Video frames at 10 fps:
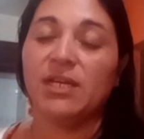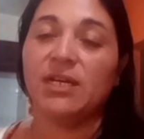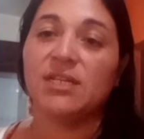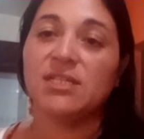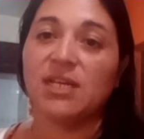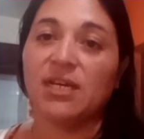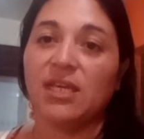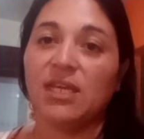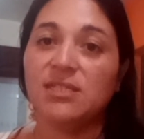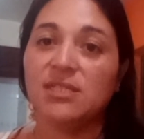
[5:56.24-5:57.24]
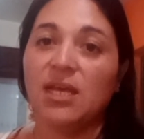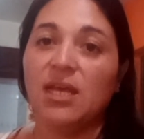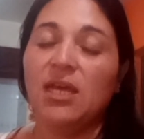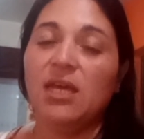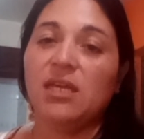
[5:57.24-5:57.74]
Brincanza Kids
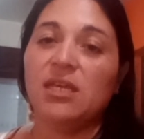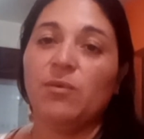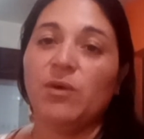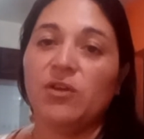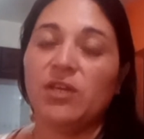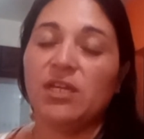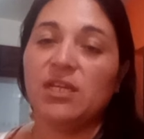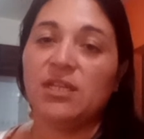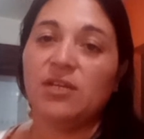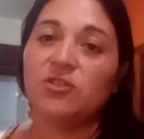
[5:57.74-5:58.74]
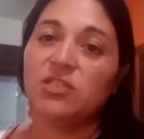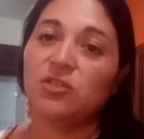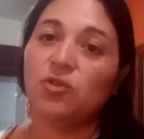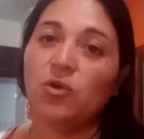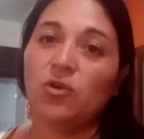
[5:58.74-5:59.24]
y bueno, y en esta
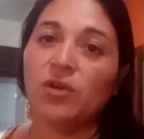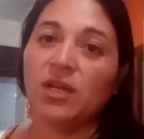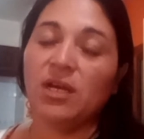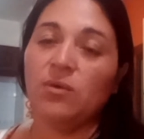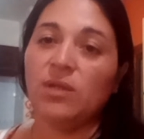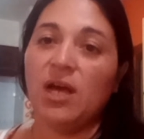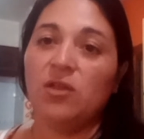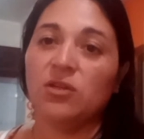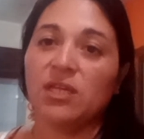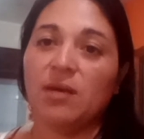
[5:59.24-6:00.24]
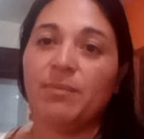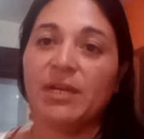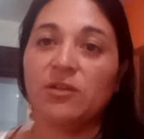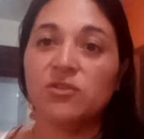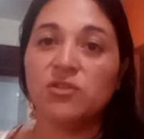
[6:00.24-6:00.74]
noche todo lo recaudado queda
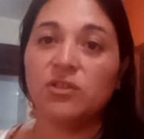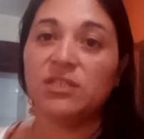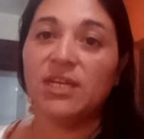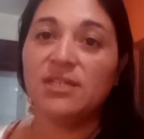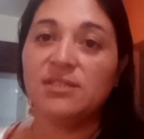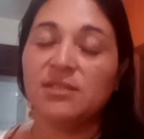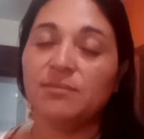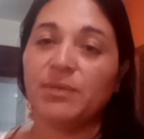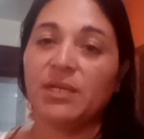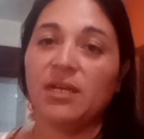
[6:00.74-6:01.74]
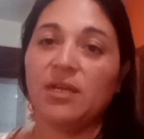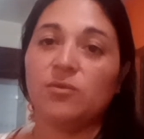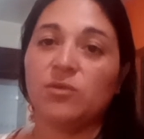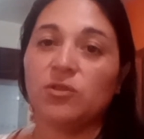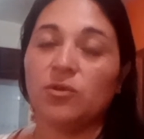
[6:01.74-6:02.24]
para nosotras,
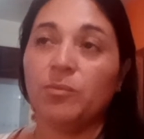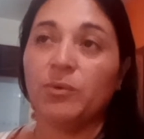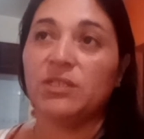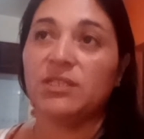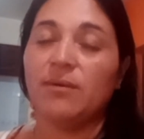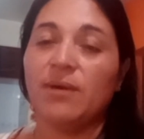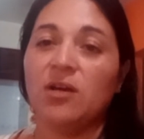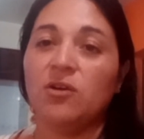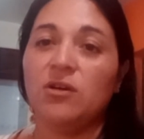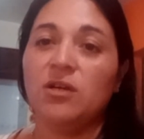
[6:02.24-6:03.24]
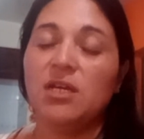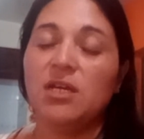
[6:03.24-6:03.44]
para nuestro grupo de trabajo,